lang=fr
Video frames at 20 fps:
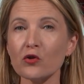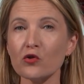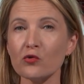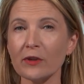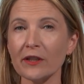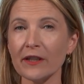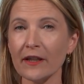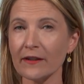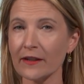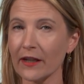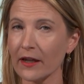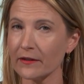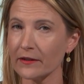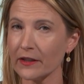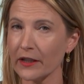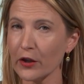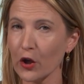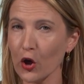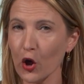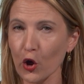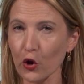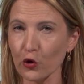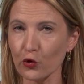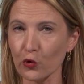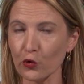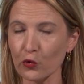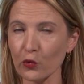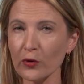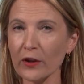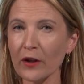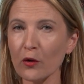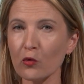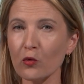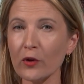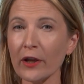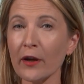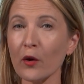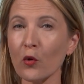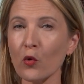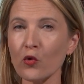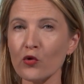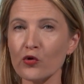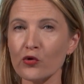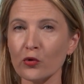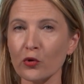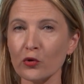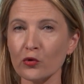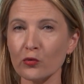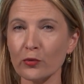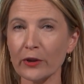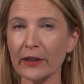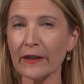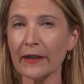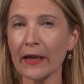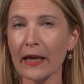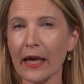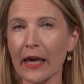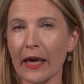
juillet dernier, se sont déroulées aujourd'hui.